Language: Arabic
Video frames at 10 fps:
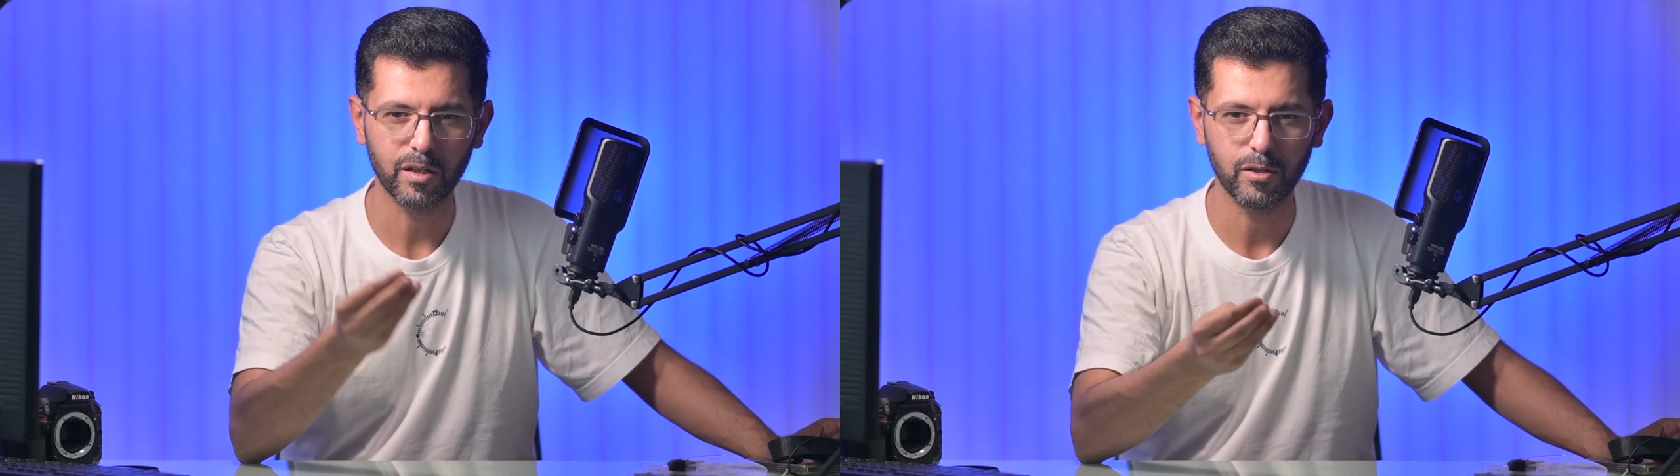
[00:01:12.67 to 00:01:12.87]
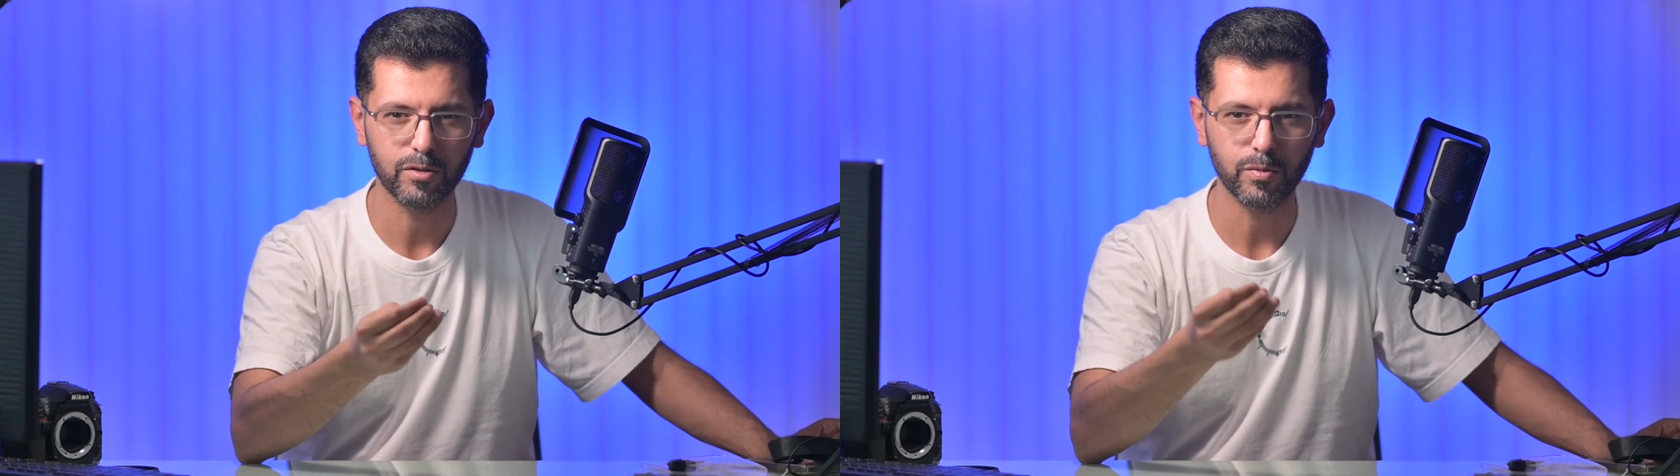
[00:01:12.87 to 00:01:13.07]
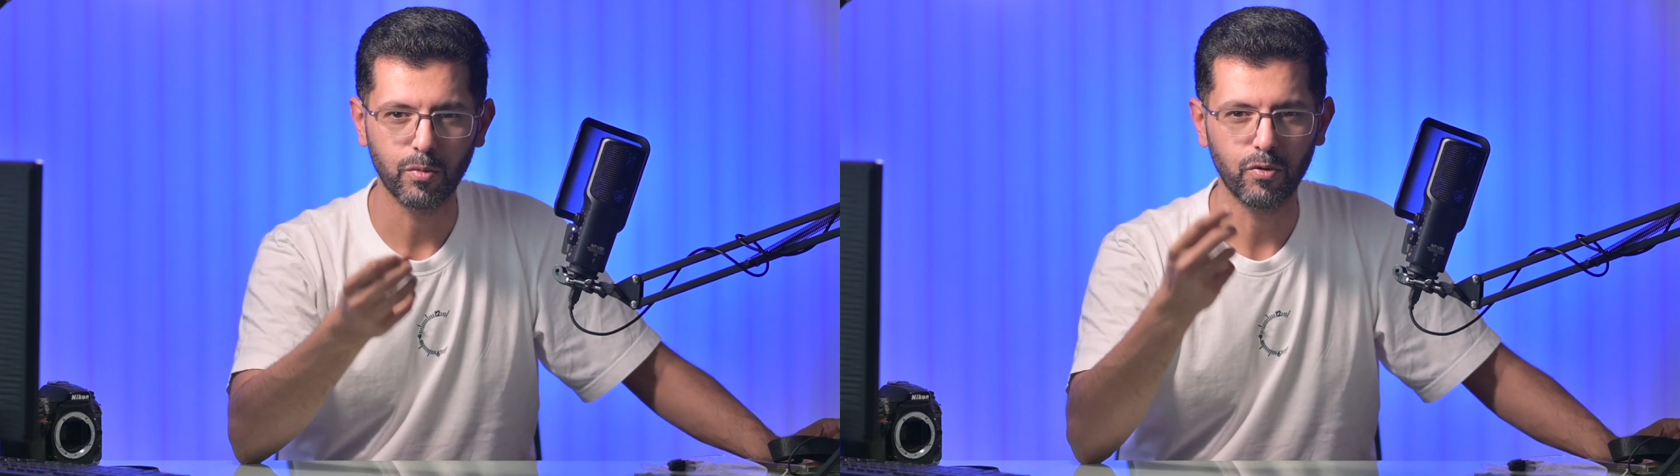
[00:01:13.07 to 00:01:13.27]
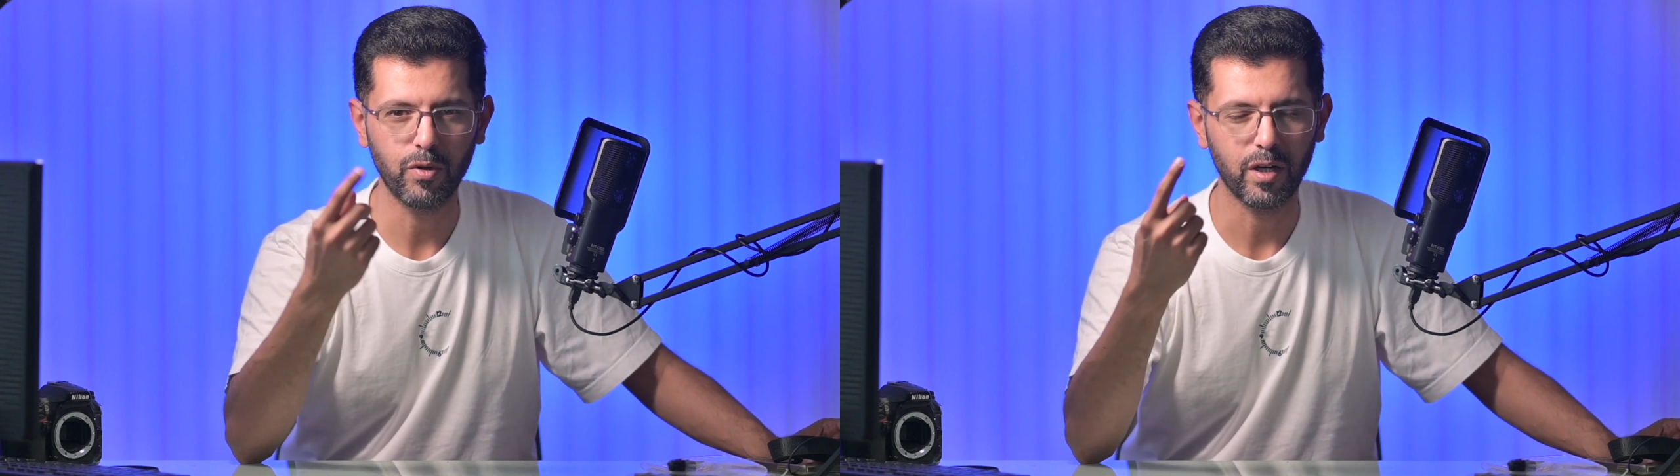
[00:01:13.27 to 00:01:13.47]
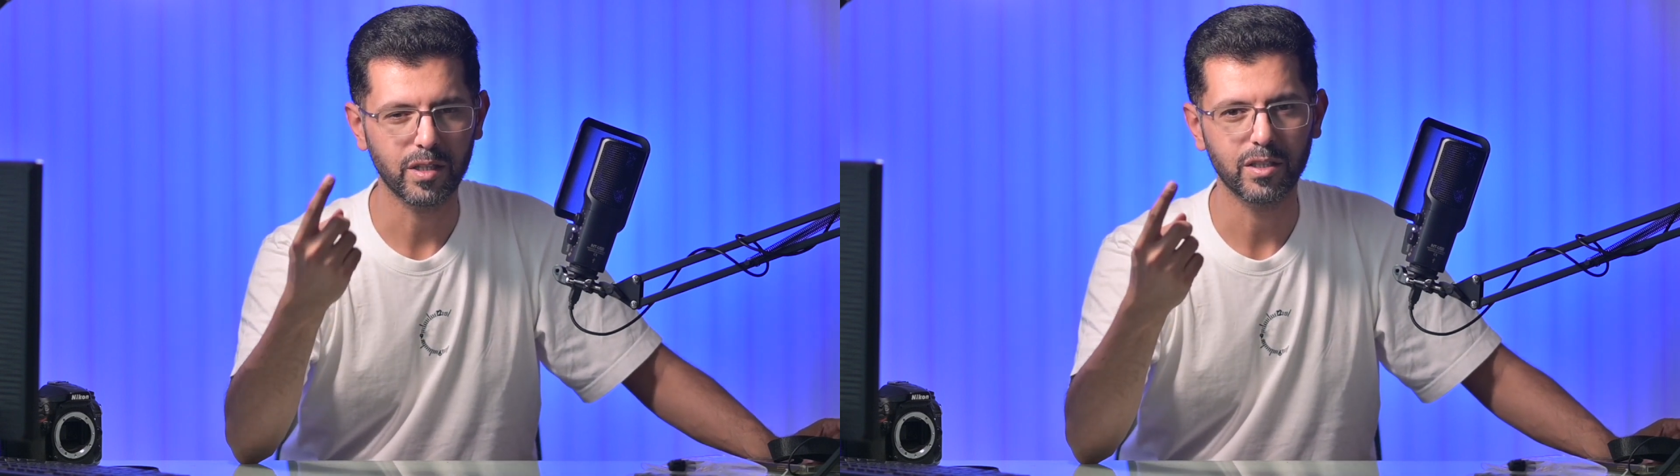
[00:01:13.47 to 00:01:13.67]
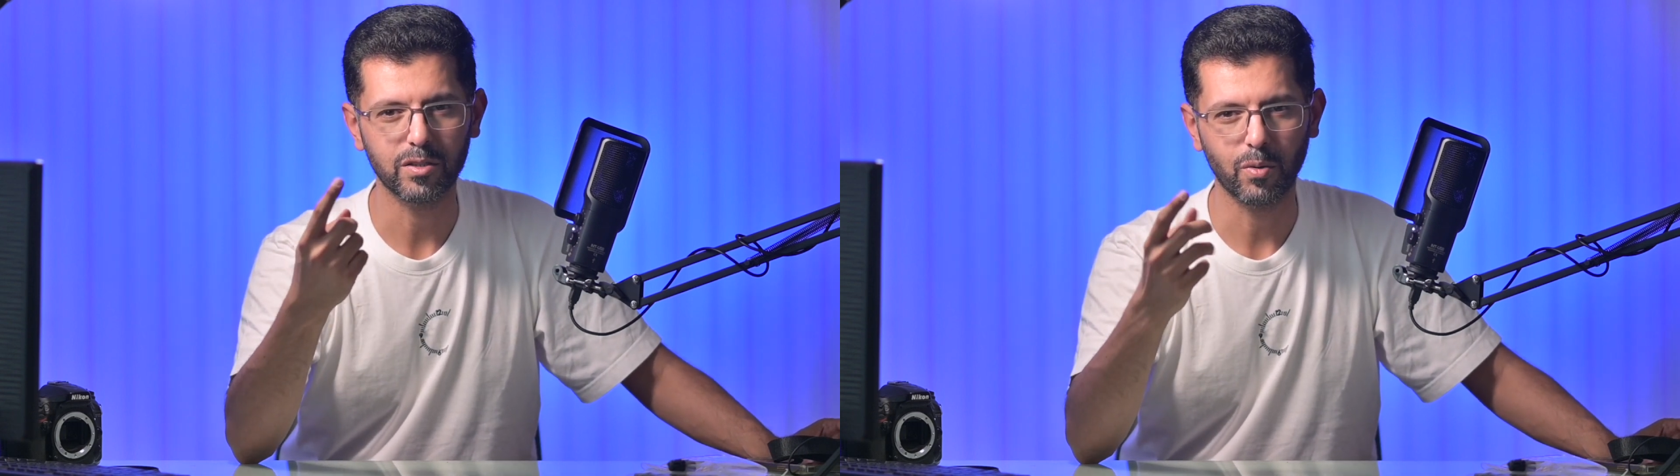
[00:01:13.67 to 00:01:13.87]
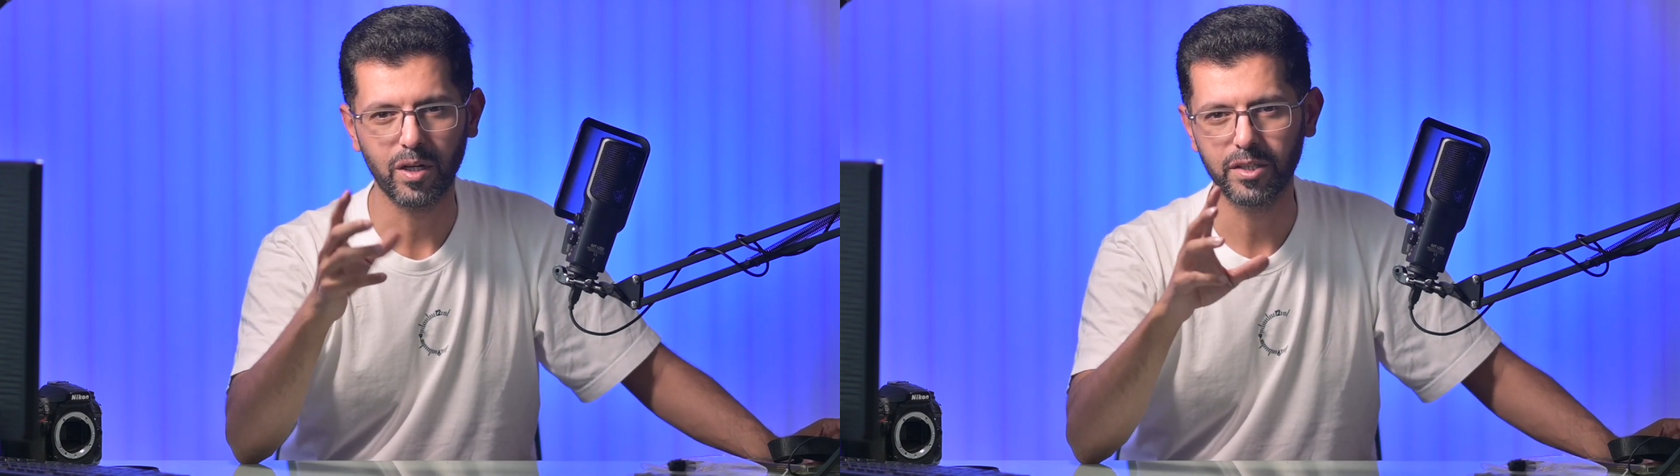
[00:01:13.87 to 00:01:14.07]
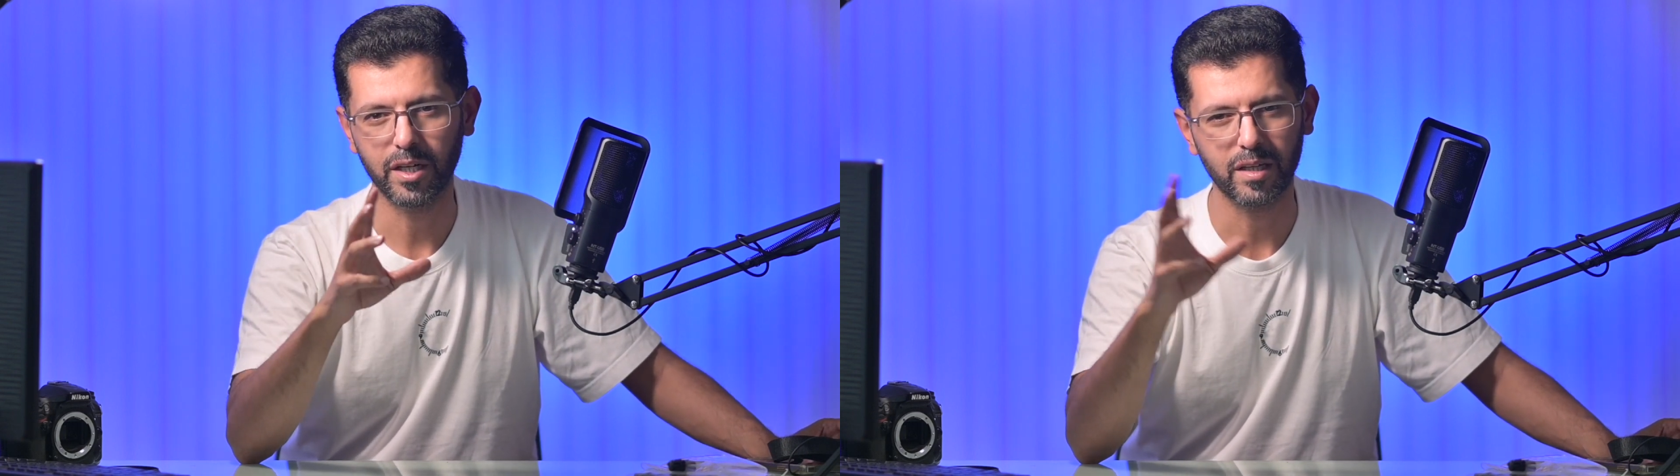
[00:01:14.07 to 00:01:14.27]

كل أسبوع عدسة واحدة